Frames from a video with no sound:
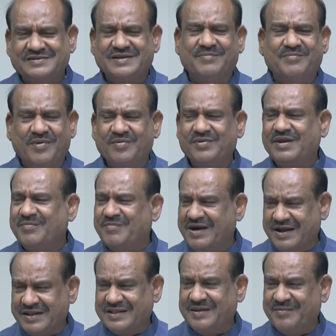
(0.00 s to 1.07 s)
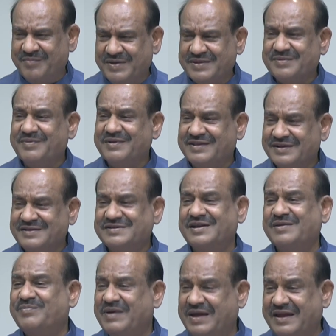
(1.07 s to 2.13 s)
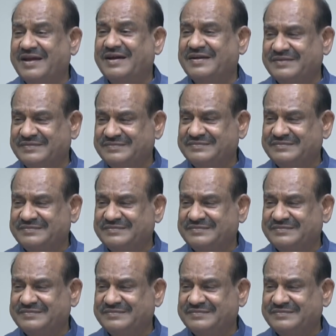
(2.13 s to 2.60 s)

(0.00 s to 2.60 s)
नहीं भारत लंबे समय तक चल पाएगा